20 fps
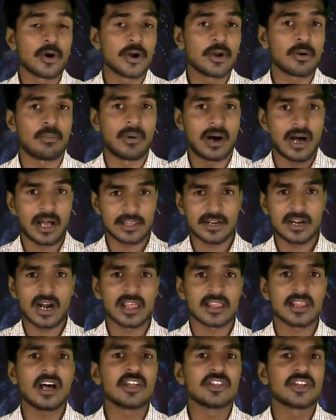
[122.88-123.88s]
போயிடும்
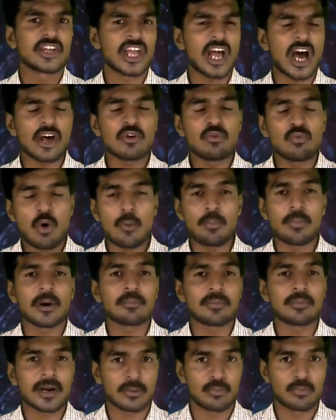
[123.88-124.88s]
அதனாலதான் அதை யாரும்
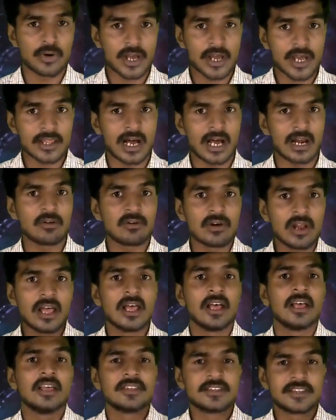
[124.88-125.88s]
ஓபன் பண்ண முடியாத அளவுல
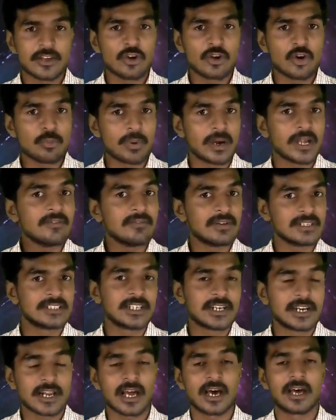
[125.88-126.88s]
செக்யூர் பண்ணி
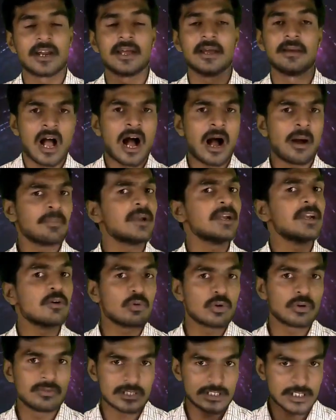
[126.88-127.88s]
வச்சிட்டு இருக்காரு அப்படின்ற
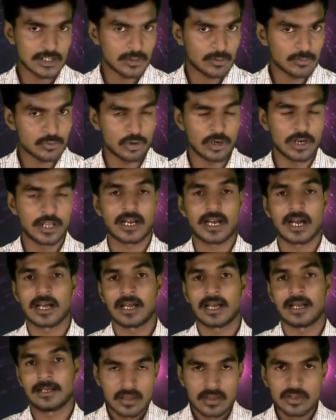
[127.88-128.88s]
ஒரு விஷயத்தையும்
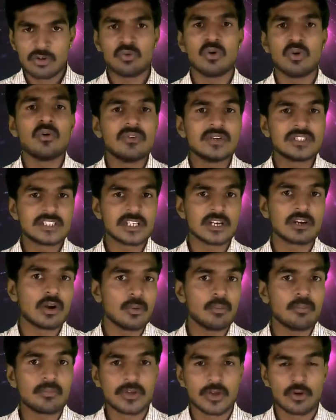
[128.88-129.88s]
சொல்லியிருக்காங்க இவ்வளவு
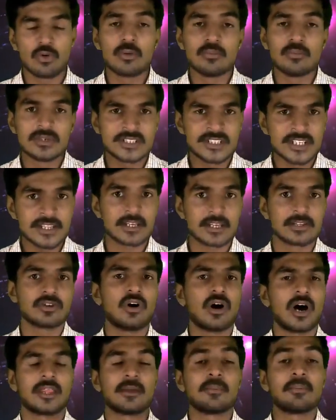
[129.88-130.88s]
விஷயங்களும் இவ்வளவு
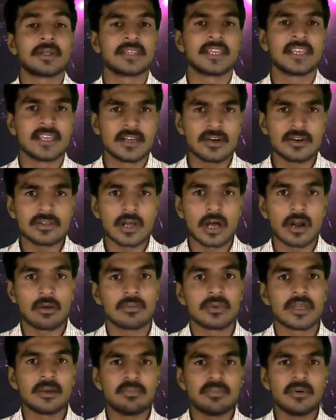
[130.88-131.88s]
மிஸ்டிங்ஸும் அதை பத்தி
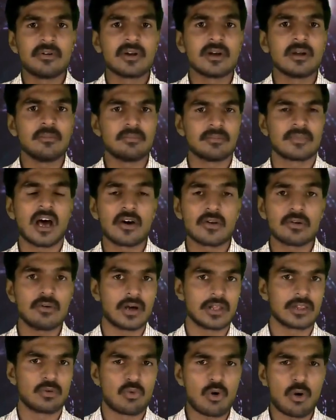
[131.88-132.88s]
இருந்தாலும் இப்ப வரையிலும்
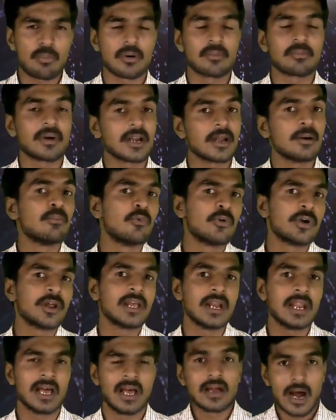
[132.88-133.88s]
யாரும் அதை ஓபன் பண்ண
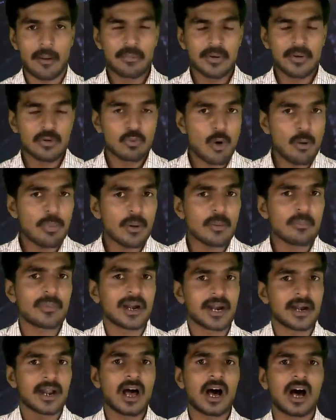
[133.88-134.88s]
முடியல அப்படி ஓபன்
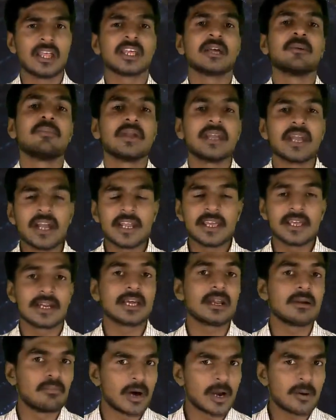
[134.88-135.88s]
பண்ணனா அதுக்கு பின்னாடி
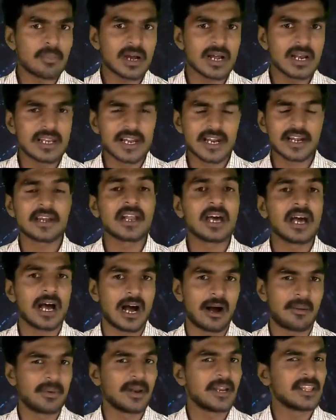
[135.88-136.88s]
இருக்கிற மர்மங்கள் என்ன
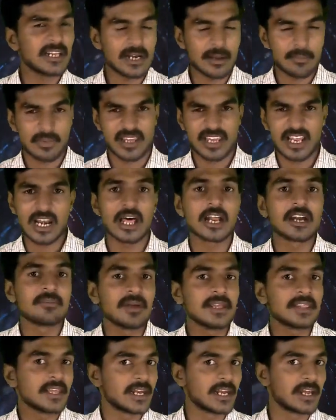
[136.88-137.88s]
அப்படின்றது நம்ம
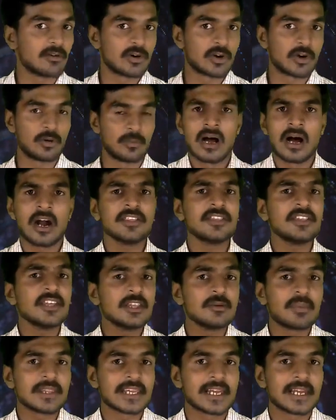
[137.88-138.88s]
எல்லாருமே தெரிய வரும்
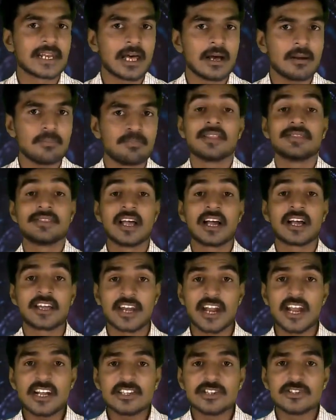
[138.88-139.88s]
அடுத்தது பாத்தீங்கன்னா த
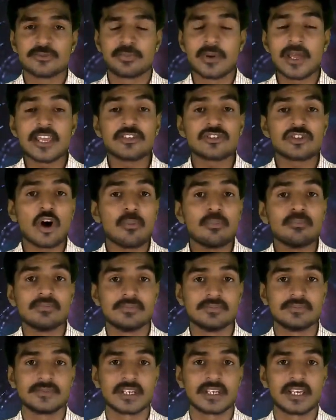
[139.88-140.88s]
கிரேட் ஸ்பிங்ஸ் ஆஃப்
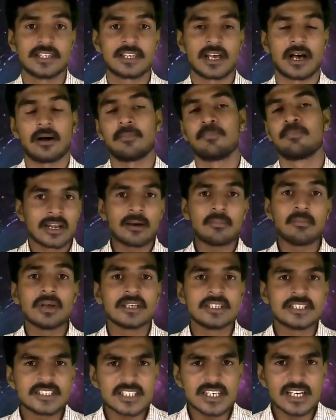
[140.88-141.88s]
கிசா நம்ம
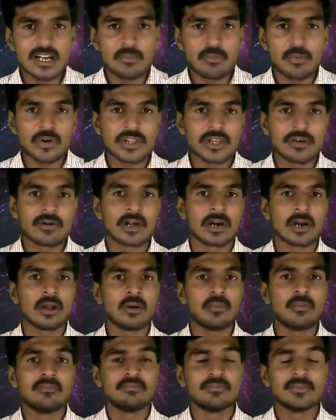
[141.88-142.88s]
ஹிஸ்டரியில
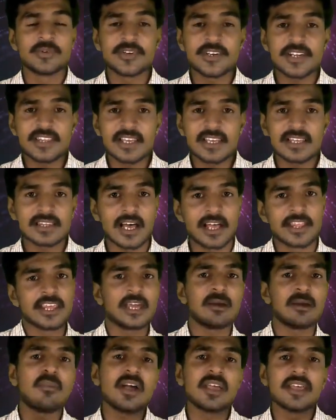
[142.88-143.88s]
பொறுத்தவரையிலும் மிஸ்டிங்ஸ்
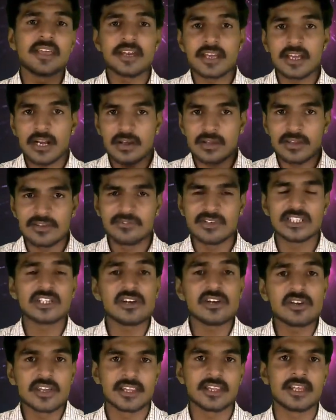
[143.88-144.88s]
அதிகமா இருக்கிற
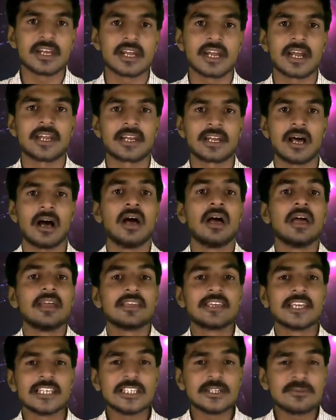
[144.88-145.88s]
விஷயம் எதுன்னு கேட்டீங்கன்னா
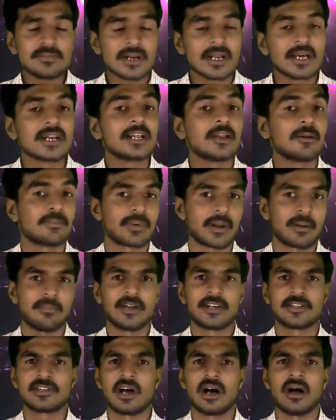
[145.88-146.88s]
எஜிப்ட்ல இருக்கிற
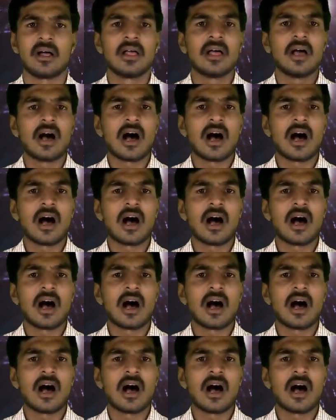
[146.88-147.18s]
பிரமிட் தான்